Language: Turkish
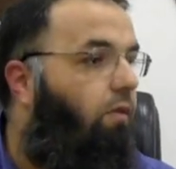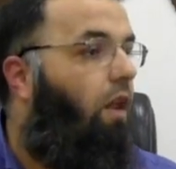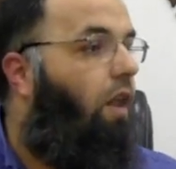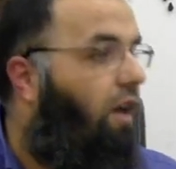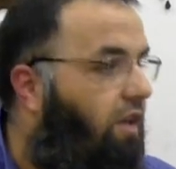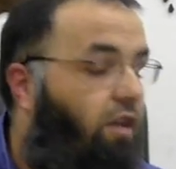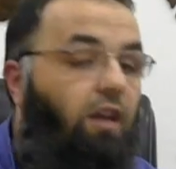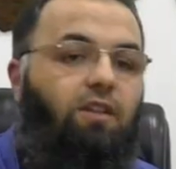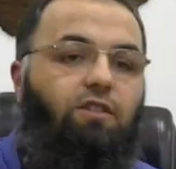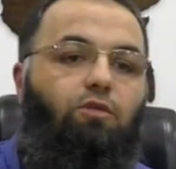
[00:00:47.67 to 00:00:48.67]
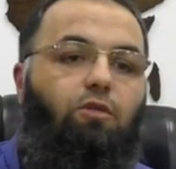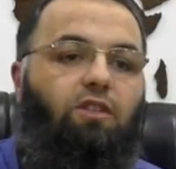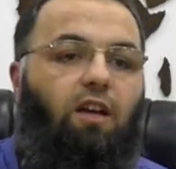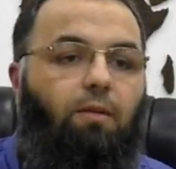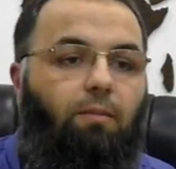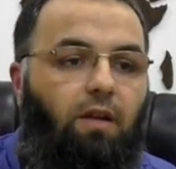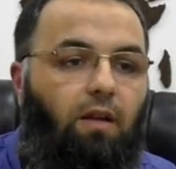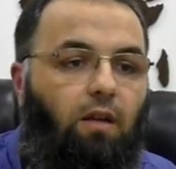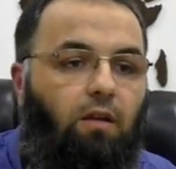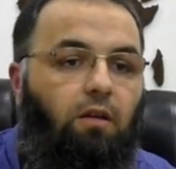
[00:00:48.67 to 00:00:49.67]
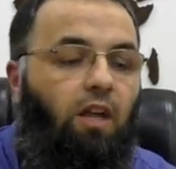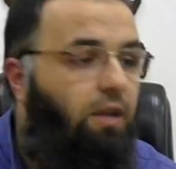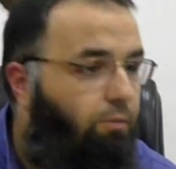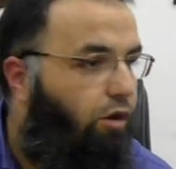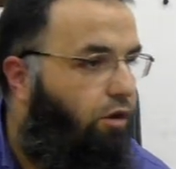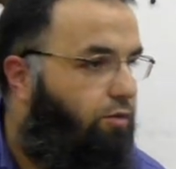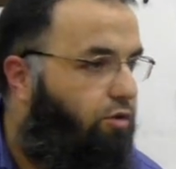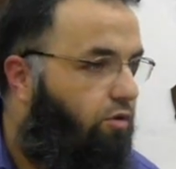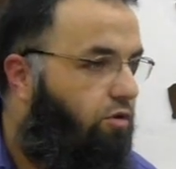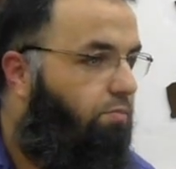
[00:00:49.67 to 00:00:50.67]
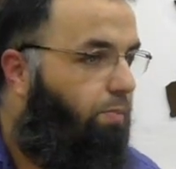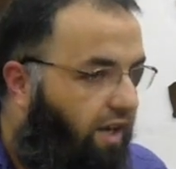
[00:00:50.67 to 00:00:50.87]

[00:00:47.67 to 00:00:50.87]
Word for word: Vallahi değil aziz dostlarım. Neyi biliyor musunuz?